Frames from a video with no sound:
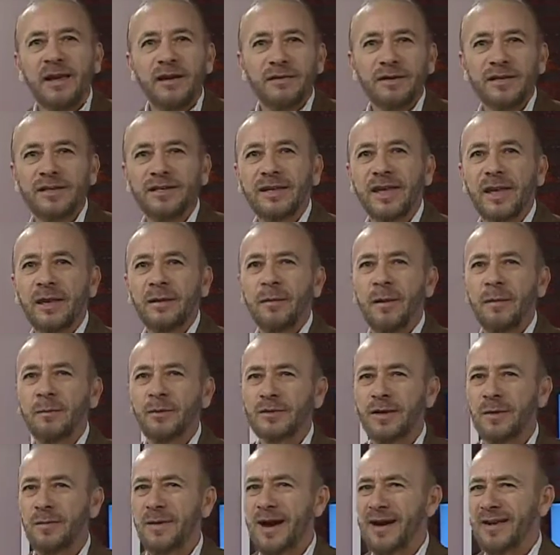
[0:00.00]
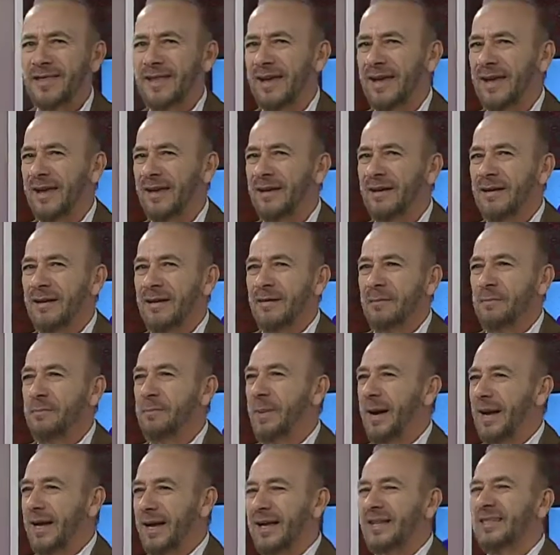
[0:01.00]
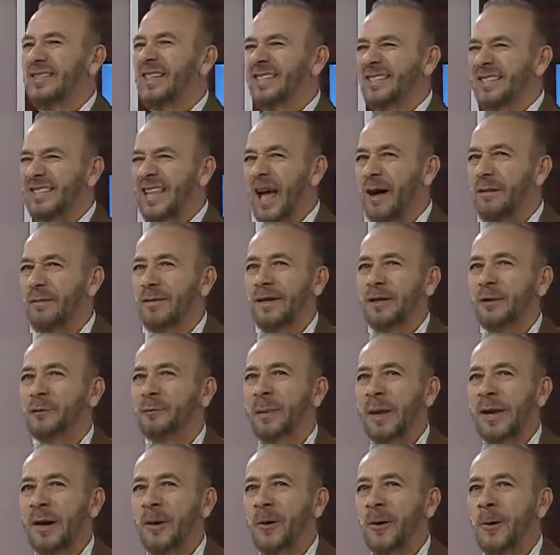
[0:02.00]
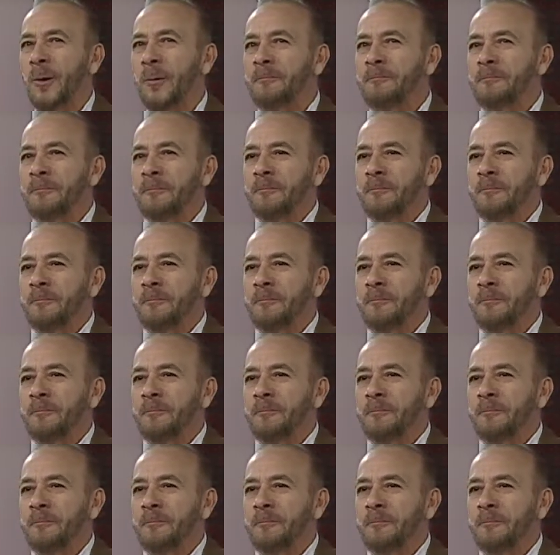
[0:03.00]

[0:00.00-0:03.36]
Dice que íbamos a hablar de parejas estables, pero